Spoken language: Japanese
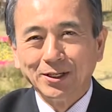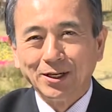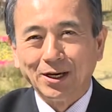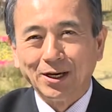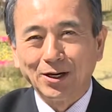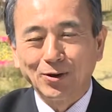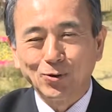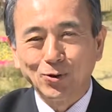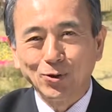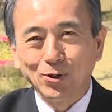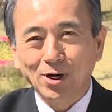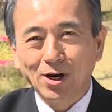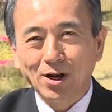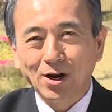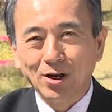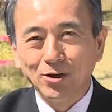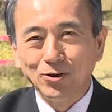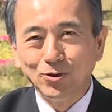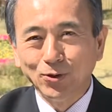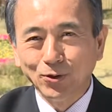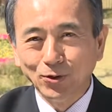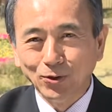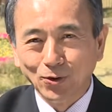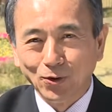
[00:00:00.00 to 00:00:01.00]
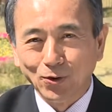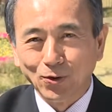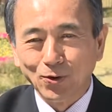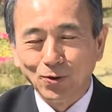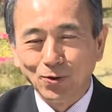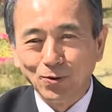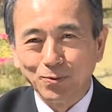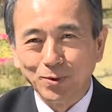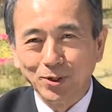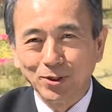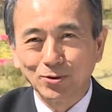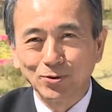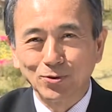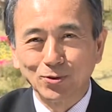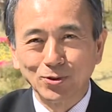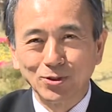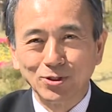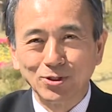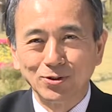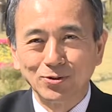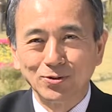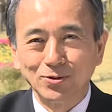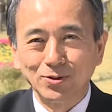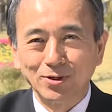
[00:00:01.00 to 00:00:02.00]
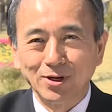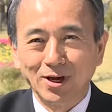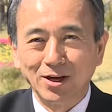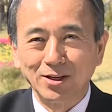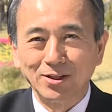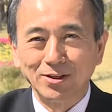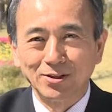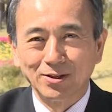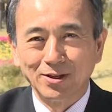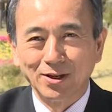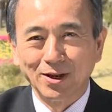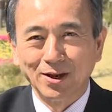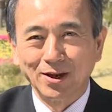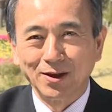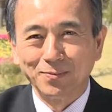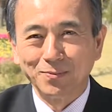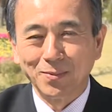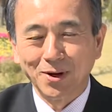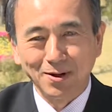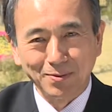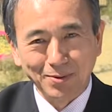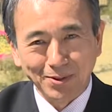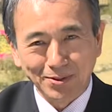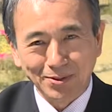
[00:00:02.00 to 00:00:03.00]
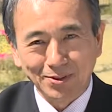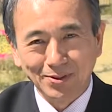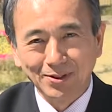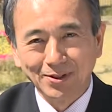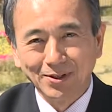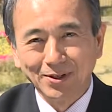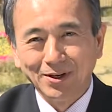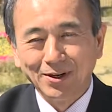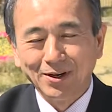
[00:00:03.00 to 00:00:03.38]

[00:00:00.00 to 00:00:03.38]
えー、これからいよいよベストシーズンに入ってまいります、